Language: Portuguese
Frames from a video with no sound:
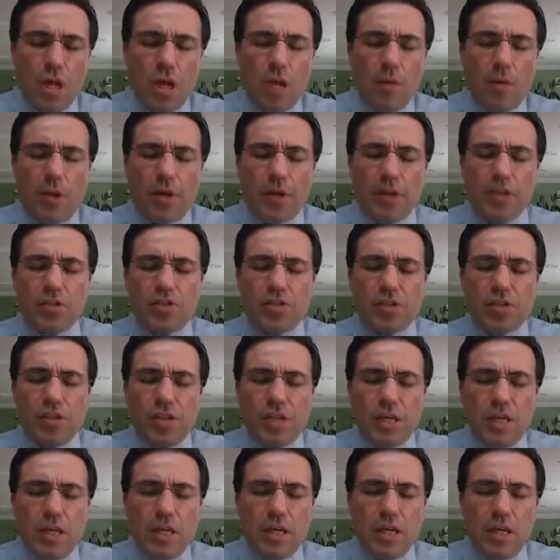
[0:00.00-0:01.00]
Pai, neste
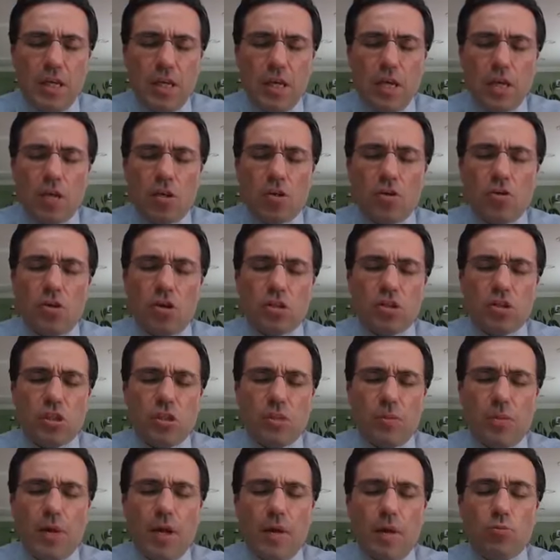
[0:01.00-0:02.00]
dia que nós
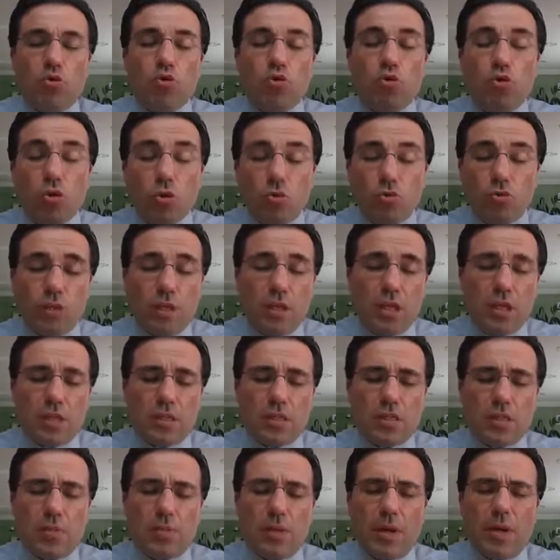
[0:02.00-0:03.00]
celebramos o teu dia, que
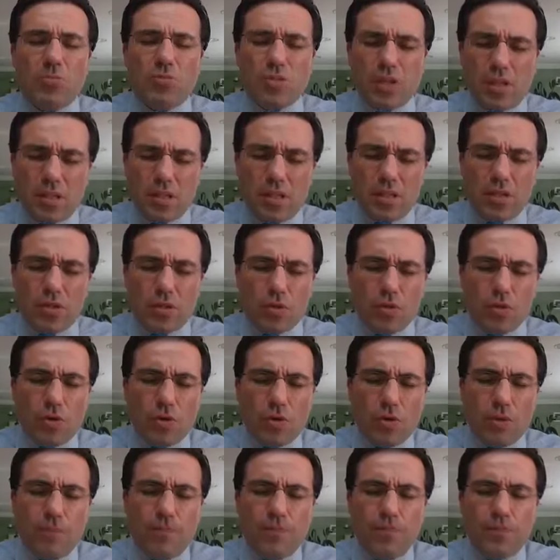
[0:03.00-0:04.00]
celebramos a ti,
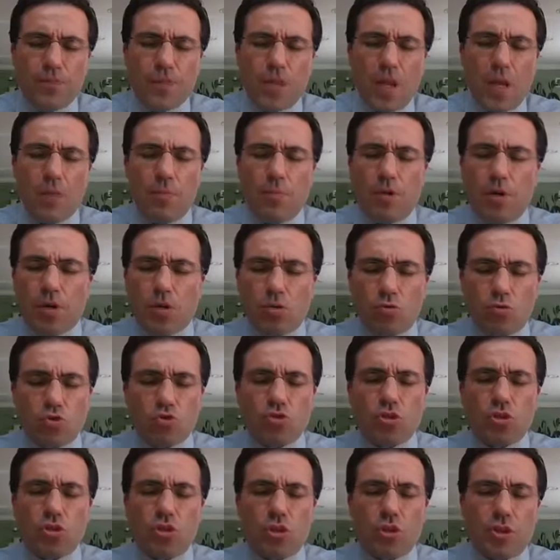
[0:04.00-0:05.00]
Senhor. Embora todos os
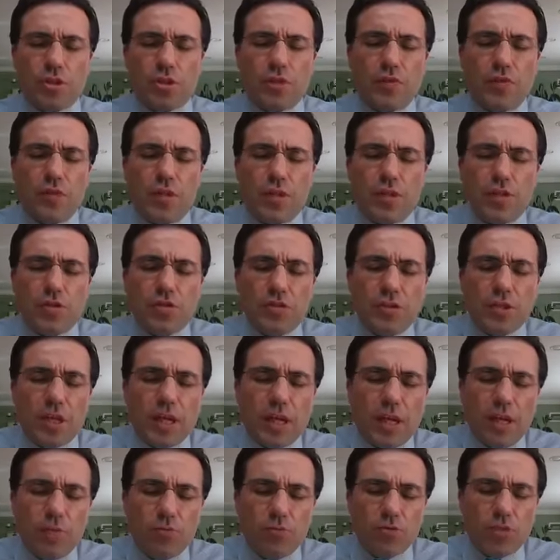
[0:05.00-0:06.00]
dias da nossa vida nós
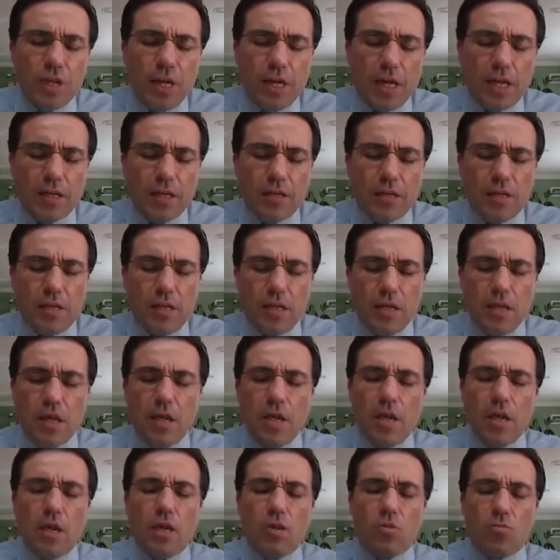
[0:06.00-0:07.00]
queremos dedicar a ti
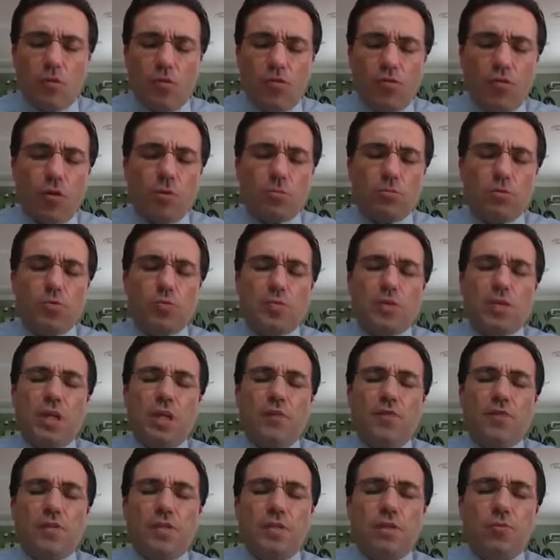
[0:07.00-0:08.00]
de uma forma
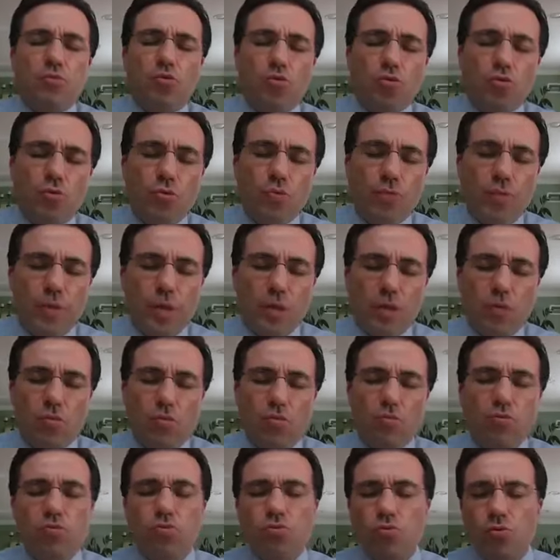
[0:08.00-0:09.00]
especial, fazemos no domingo.
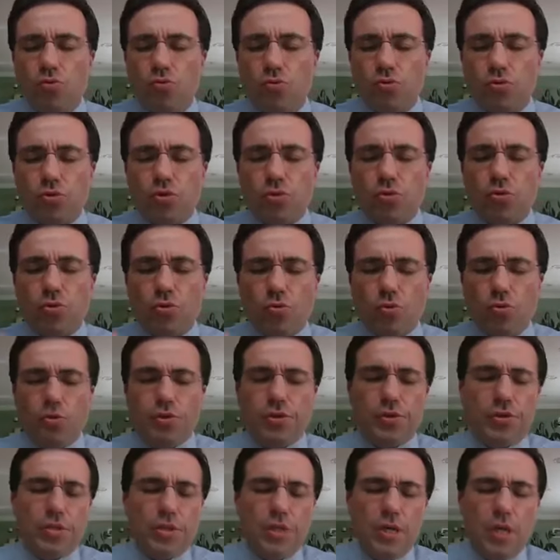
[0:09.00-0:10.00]
Contudo, Senhor,
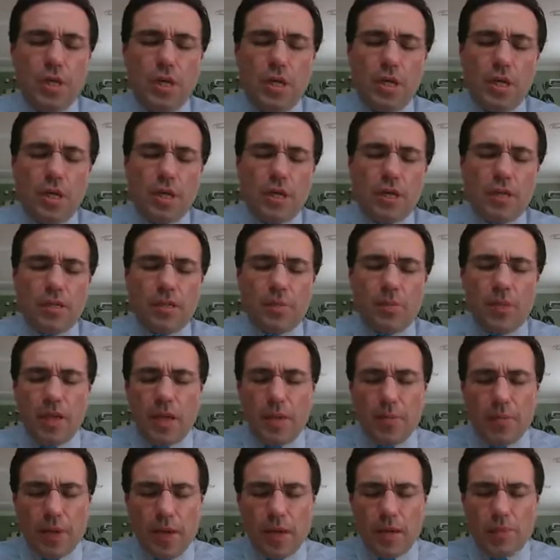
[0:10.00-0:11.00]
hoje, que também
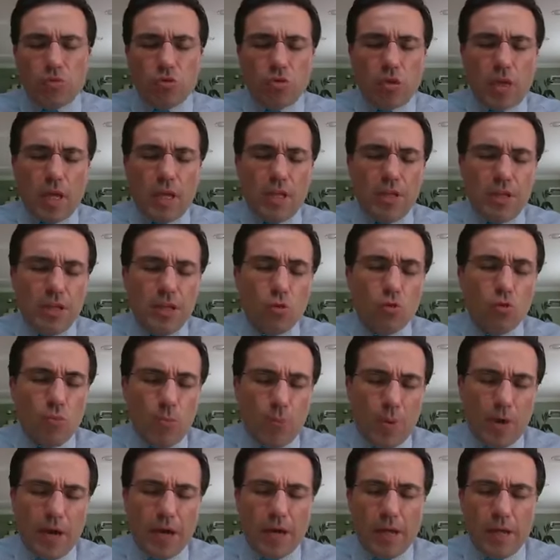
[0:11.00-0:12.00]
lembramos que é dia do
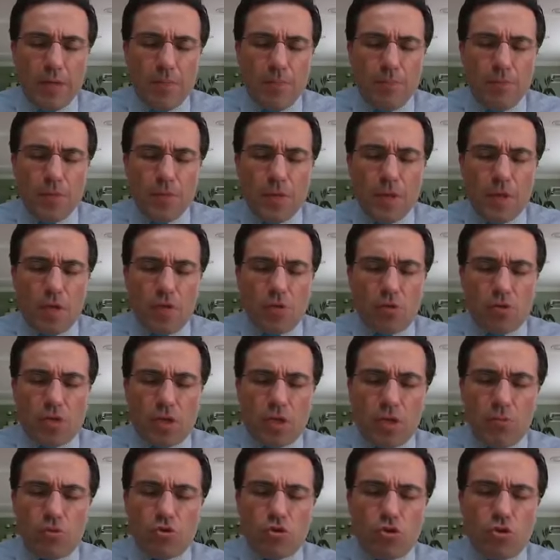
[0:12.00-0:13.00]
Pai. Nós
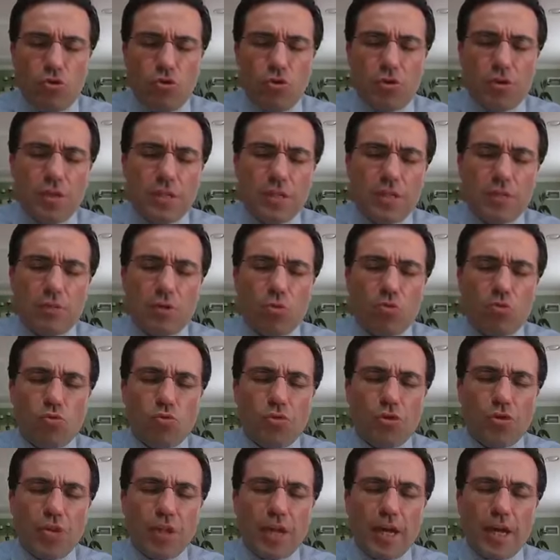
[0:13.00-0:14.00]
queremos, Senhor, acima de
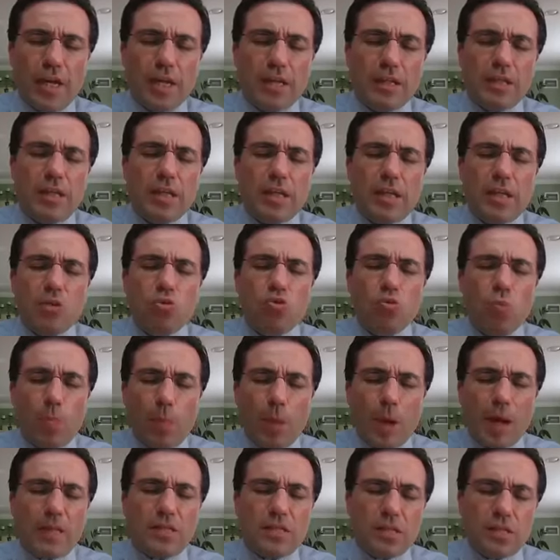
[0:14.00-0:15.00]
tudo, dedicar a ti que és o
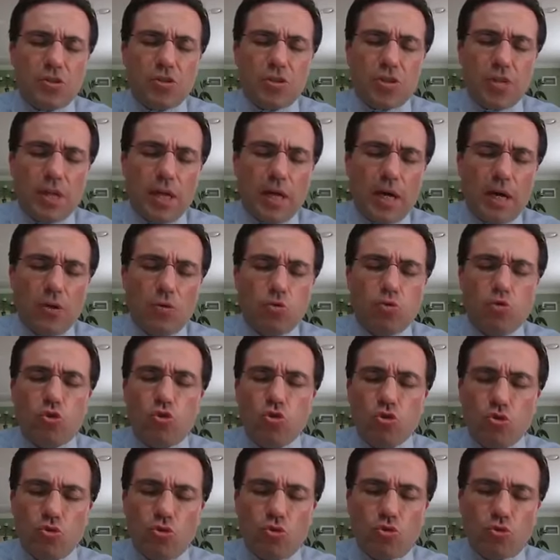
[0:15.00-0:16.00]
Pai celestial, o
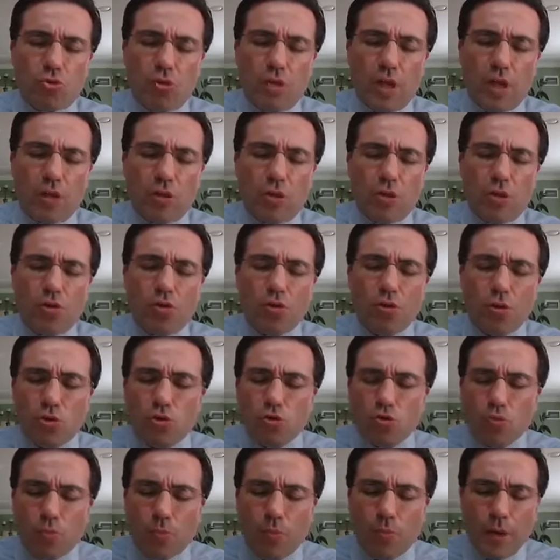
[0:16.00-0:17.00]
Senhor toda a glória, o
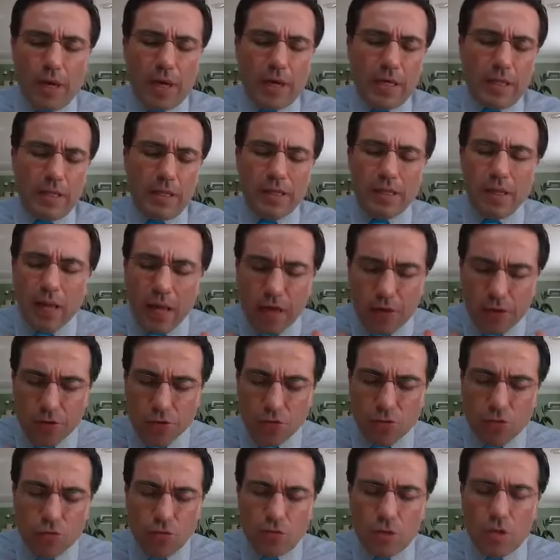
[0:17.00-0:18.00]
nosso Pai
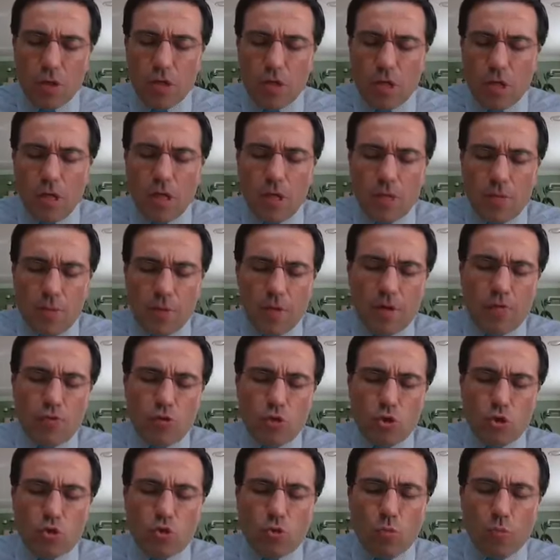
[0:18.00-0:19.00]
eterno,
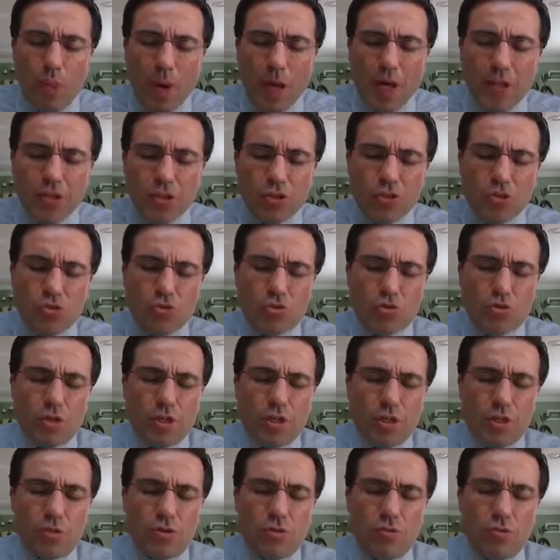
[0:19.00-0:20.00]
maravilhoso, o Pai de Jesus
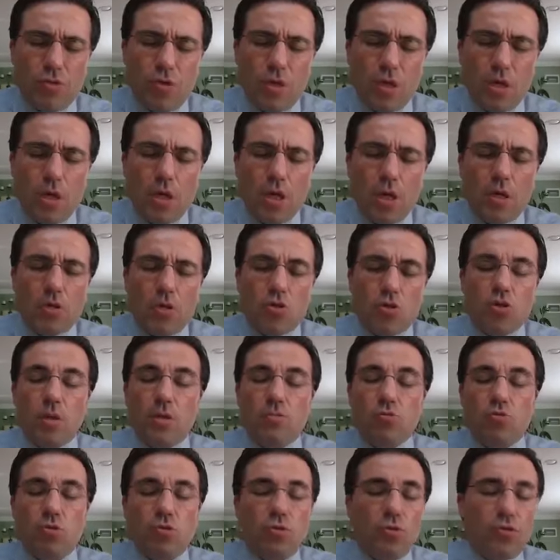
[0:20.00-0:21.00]
Cristo. Nós
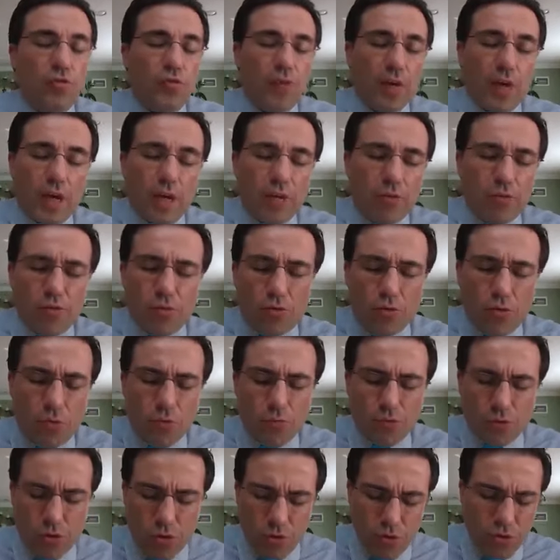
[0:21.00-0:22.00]
queremos glorificar o teu
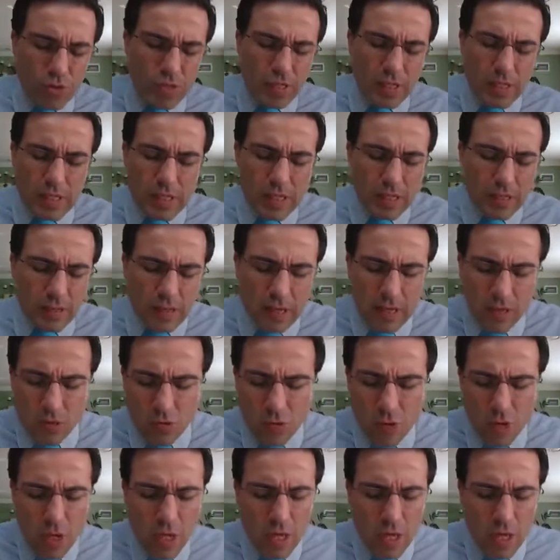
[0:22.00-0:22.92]
nome. Senhor, ser exaltado